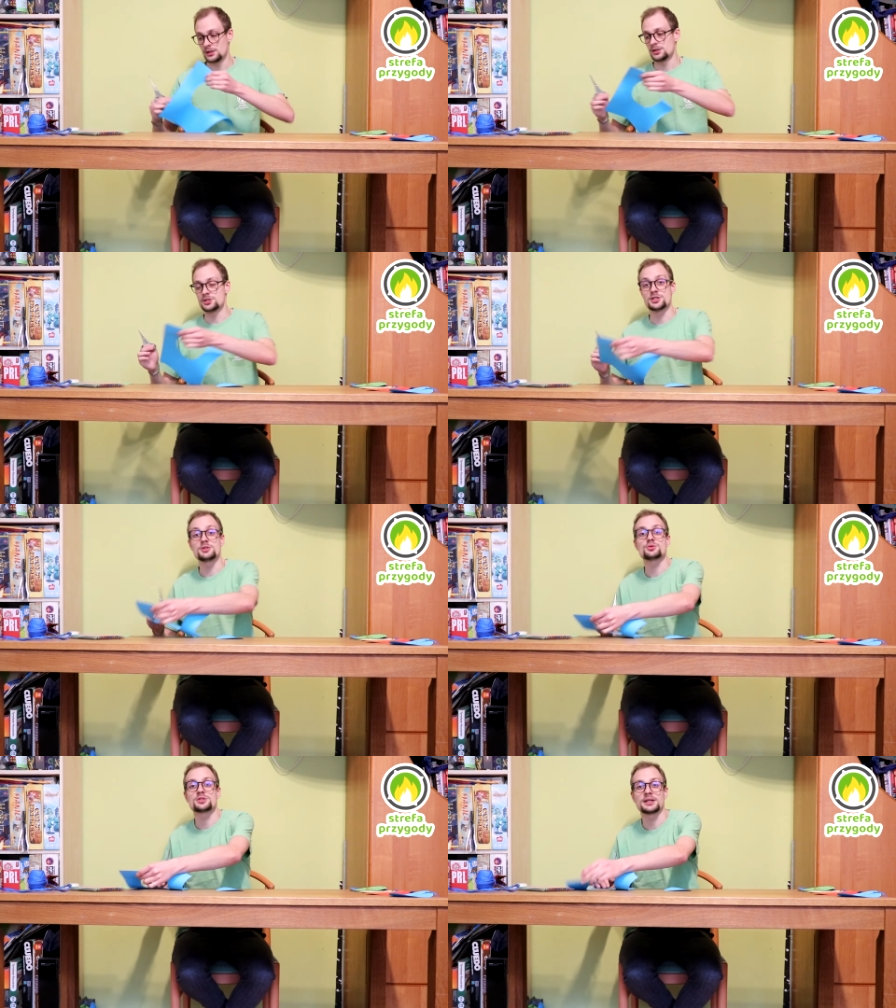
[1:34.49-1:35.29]
Jeżeli
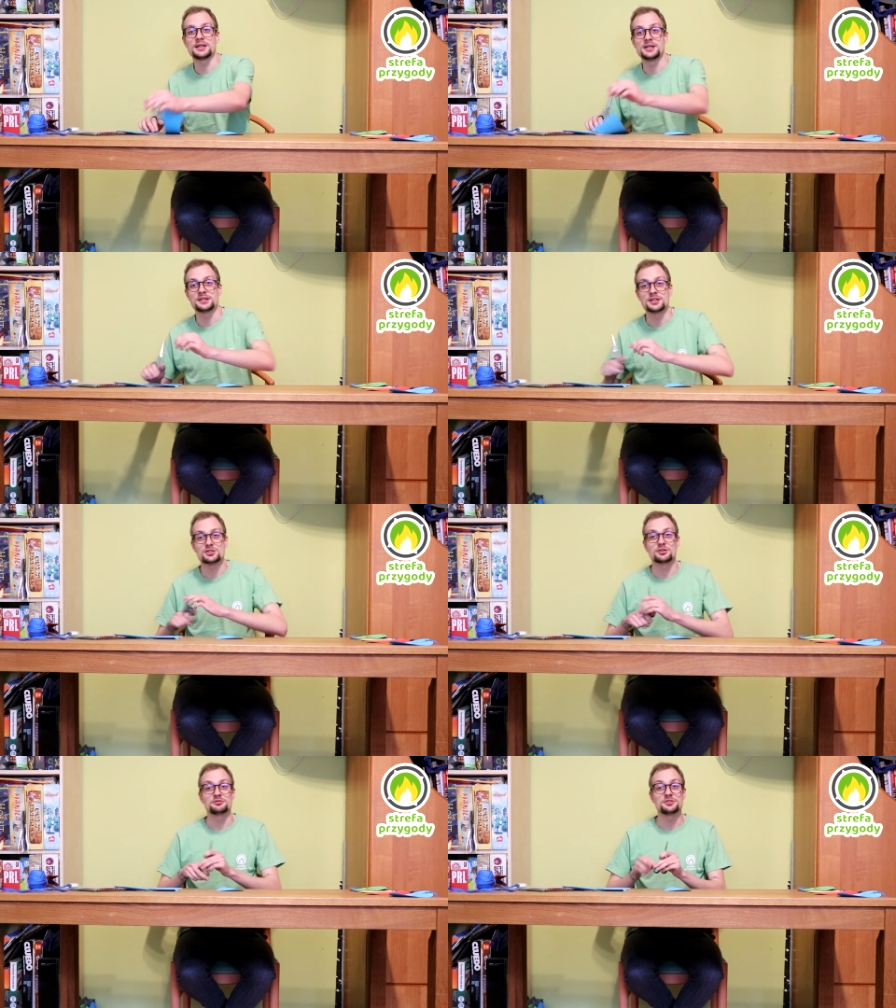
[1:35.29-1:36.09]
już takie
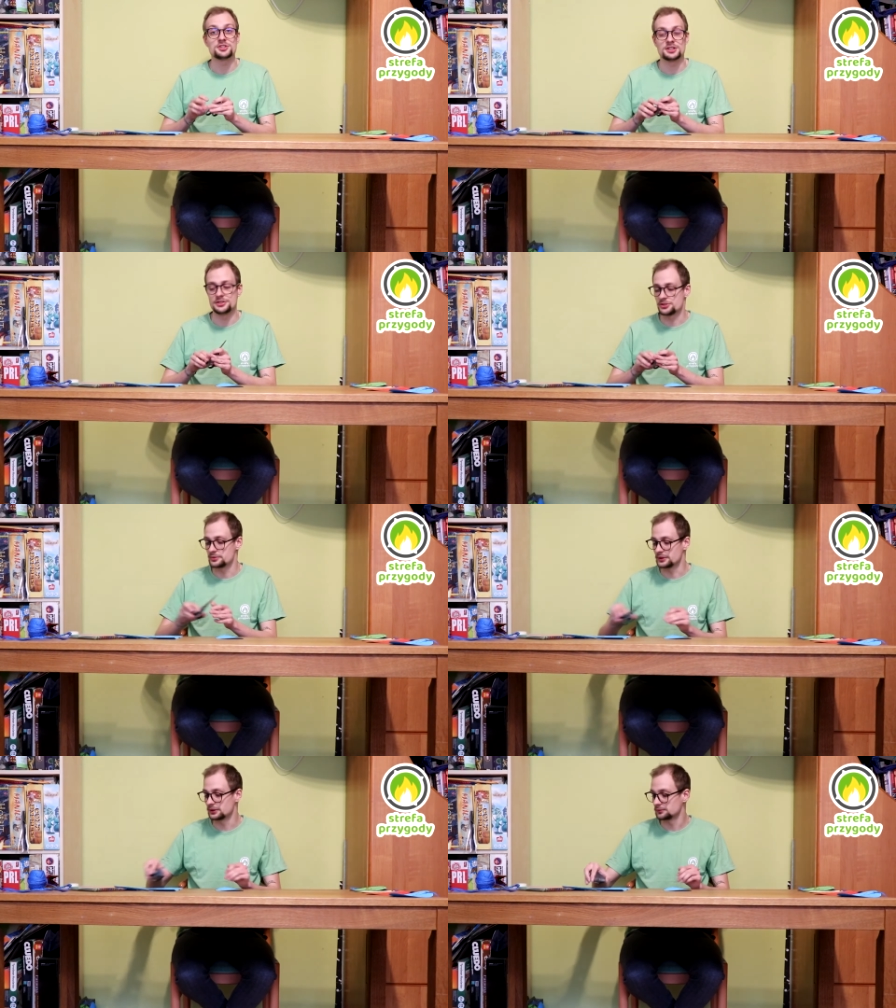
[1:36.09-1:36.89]
jajeczko
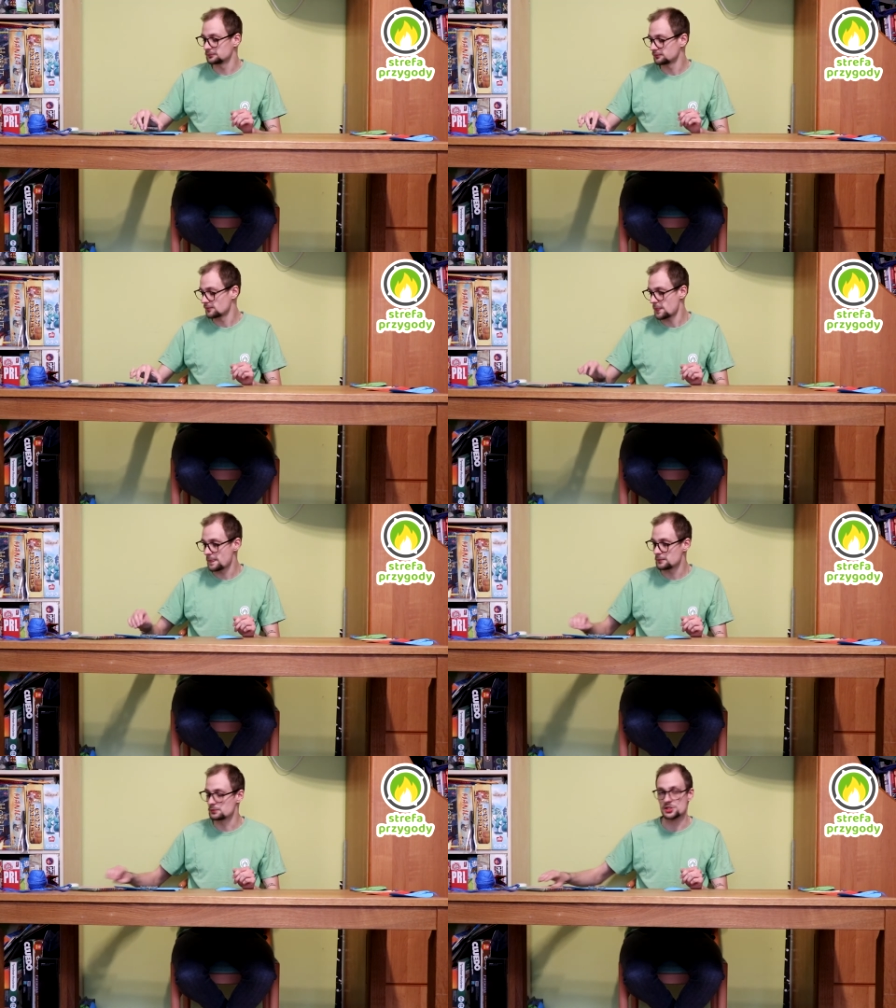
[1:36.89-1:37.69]
wycięliśmy,
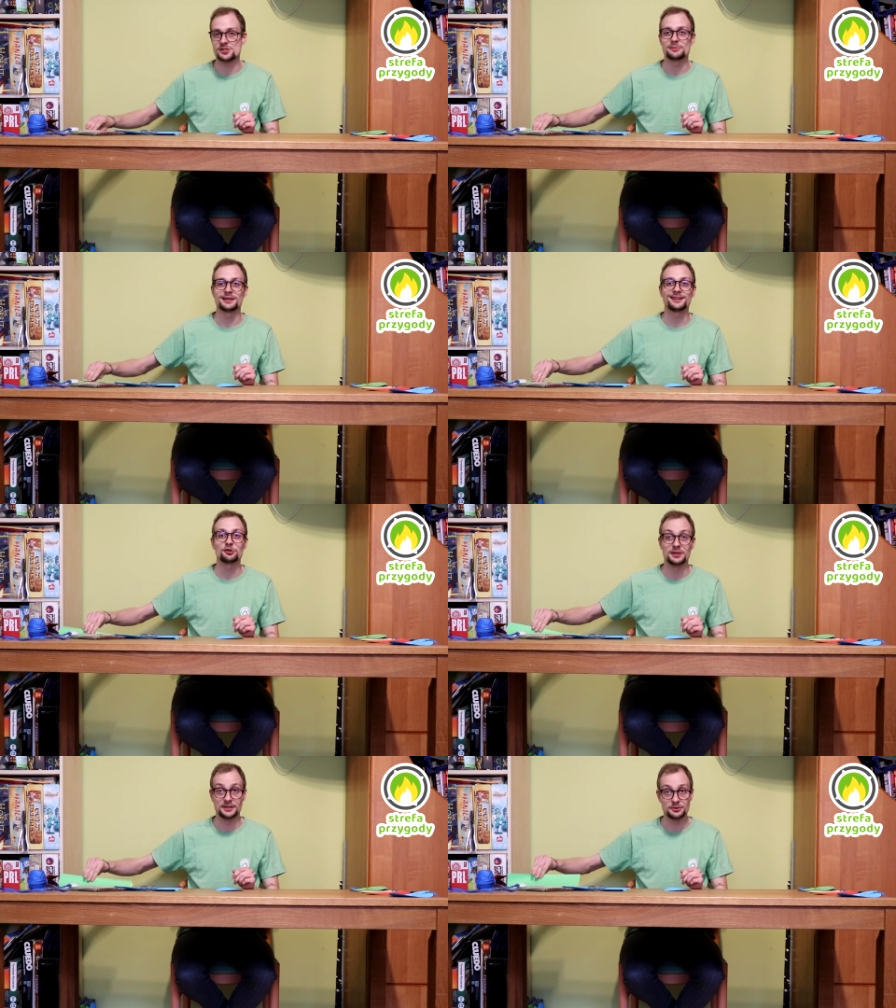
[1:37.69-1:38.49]
bierzemy
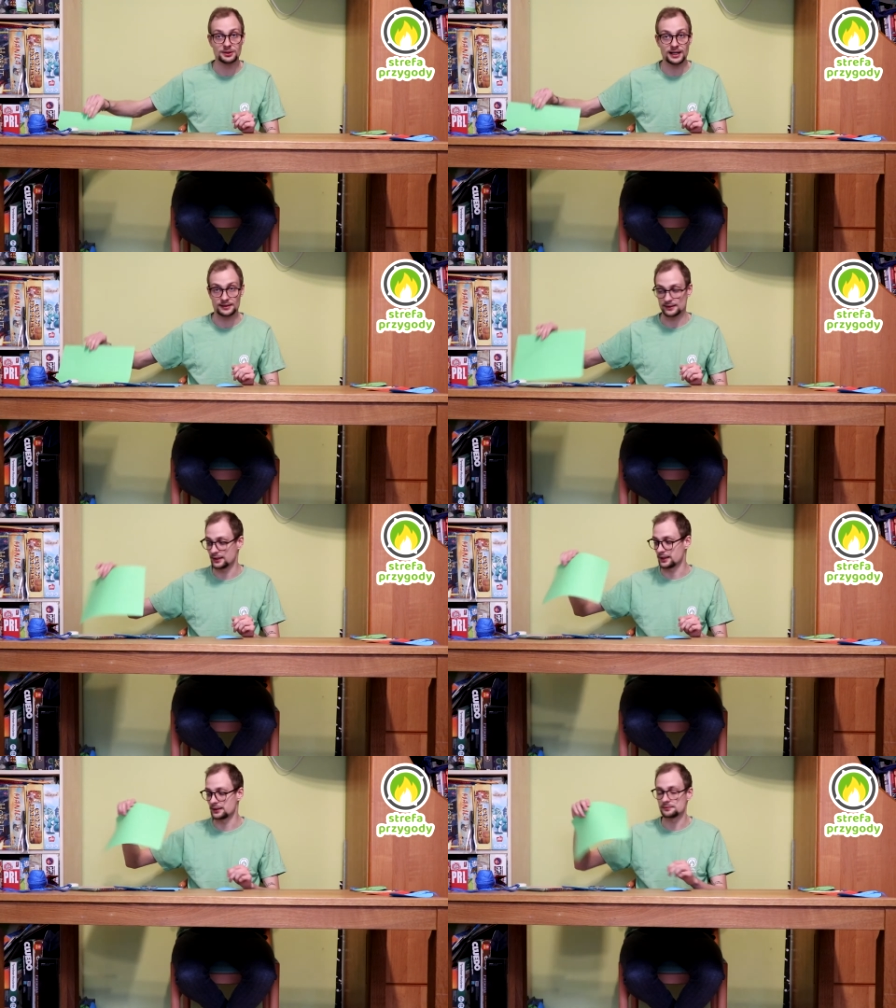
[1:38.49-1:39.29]
kolejną
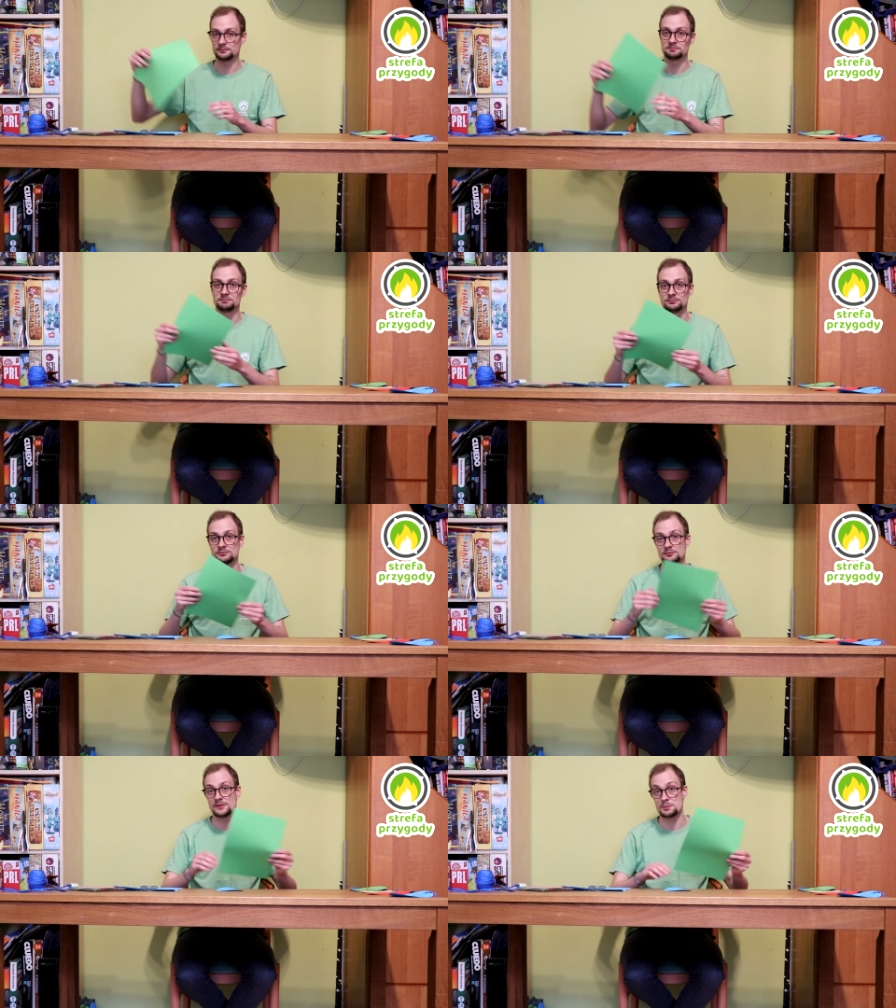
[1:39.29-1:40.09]
kartkę,
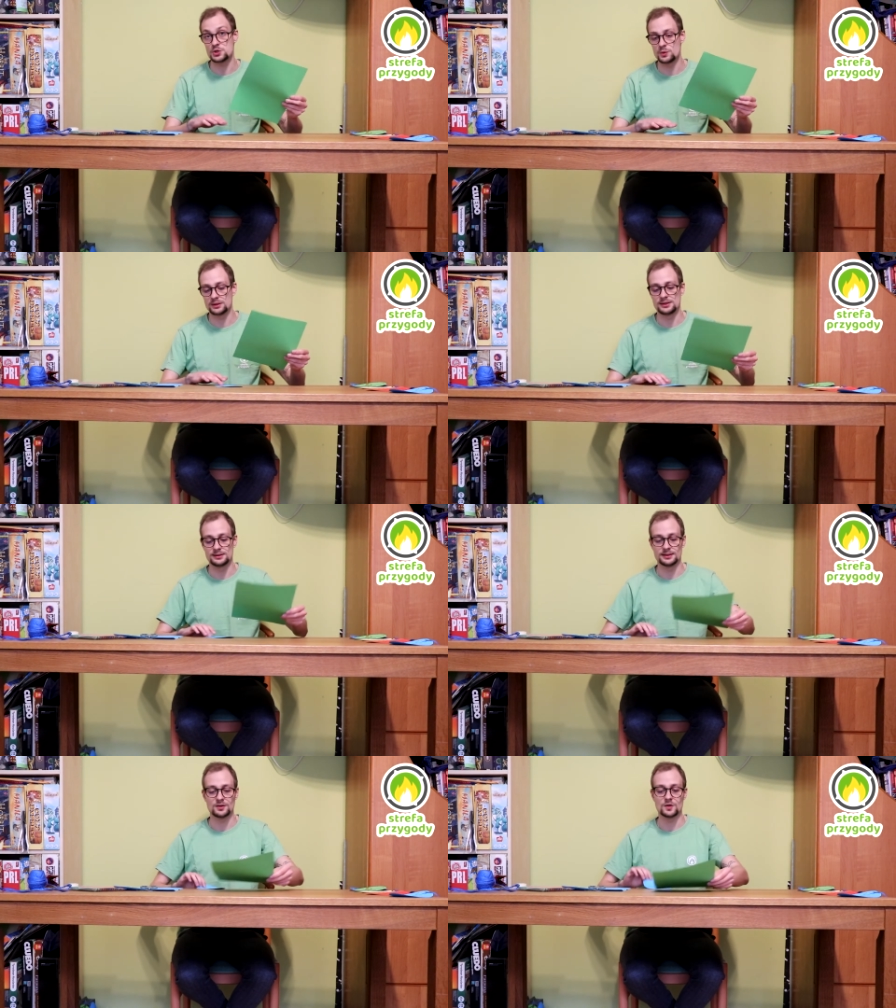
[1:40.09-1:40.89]
na przykład
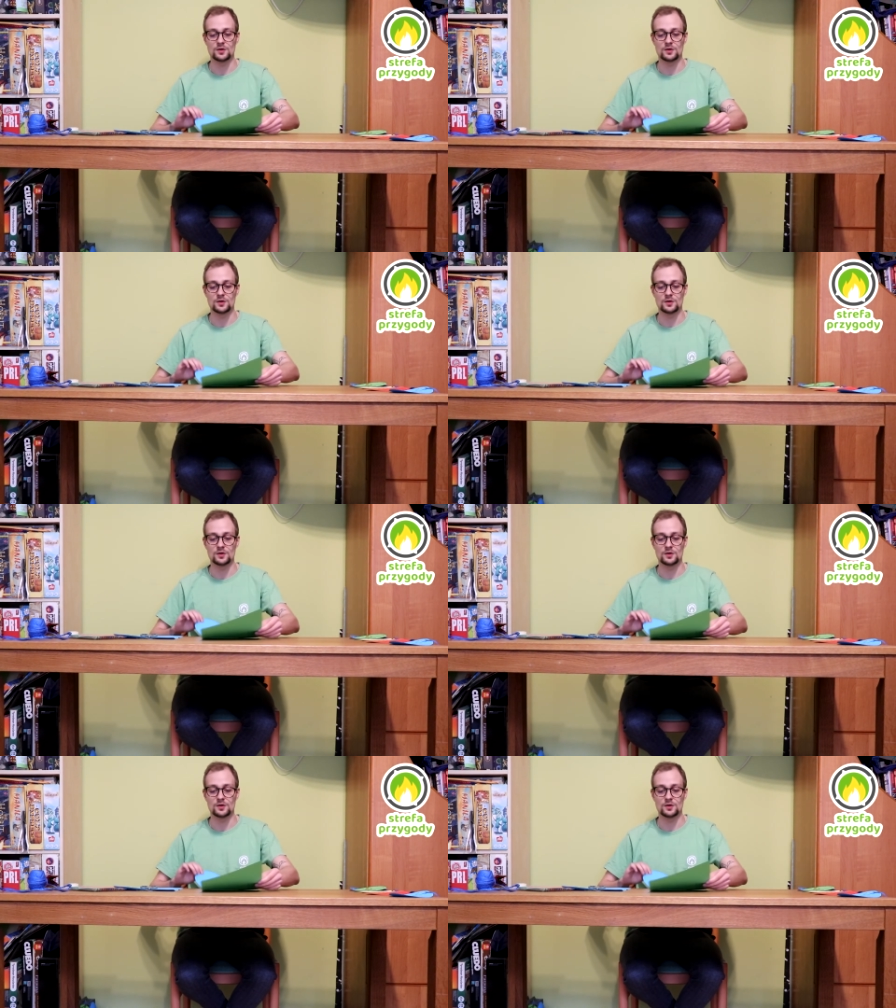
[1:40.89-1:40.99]
innego